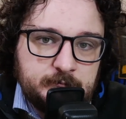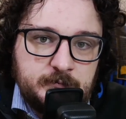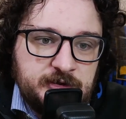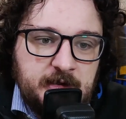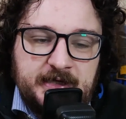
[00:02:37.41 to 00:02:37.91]

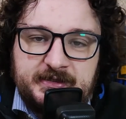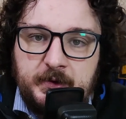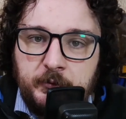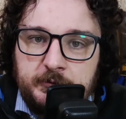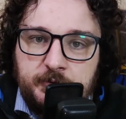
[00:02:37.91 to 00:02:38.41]
Bisogna
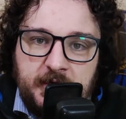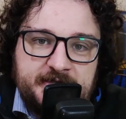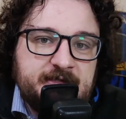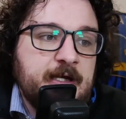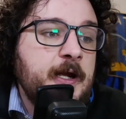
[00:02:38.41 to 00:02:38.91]
essere molto
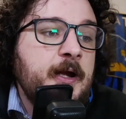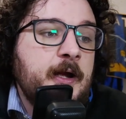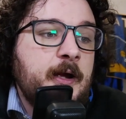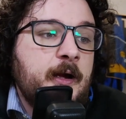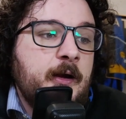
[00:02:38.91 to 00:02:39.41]
onesti
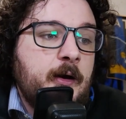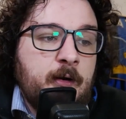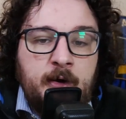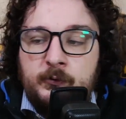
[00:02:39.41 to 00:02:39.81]
eh,